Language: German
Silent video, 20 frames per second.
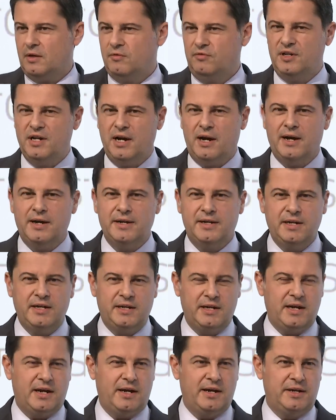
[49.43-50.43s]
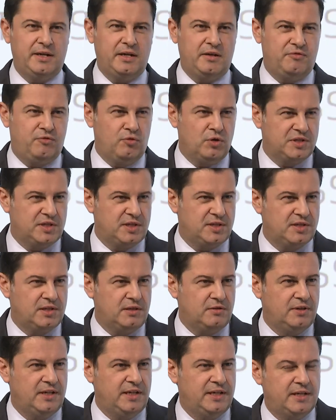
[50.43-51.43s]
von der ARD, den
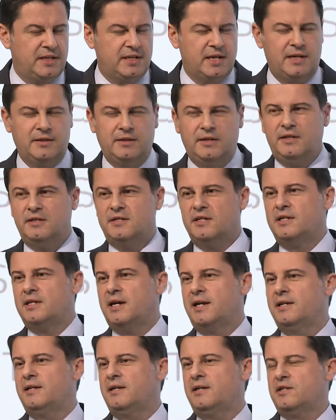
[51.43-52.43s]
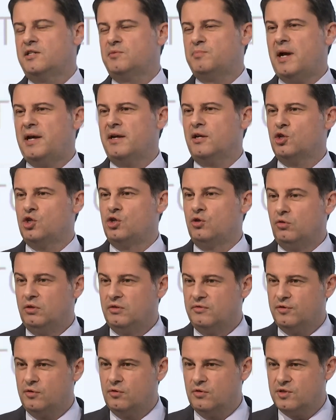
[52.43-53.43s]
ARD-Vorsitzenden und Intendanten des Bayerischen
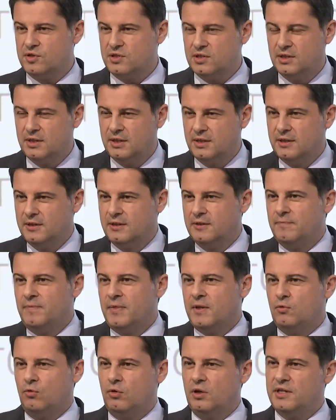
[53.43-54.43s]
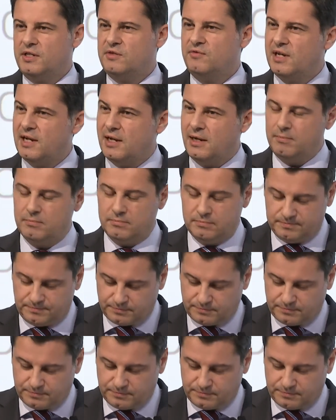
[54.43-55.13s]
Rundfunks Ulrich Wilhelm.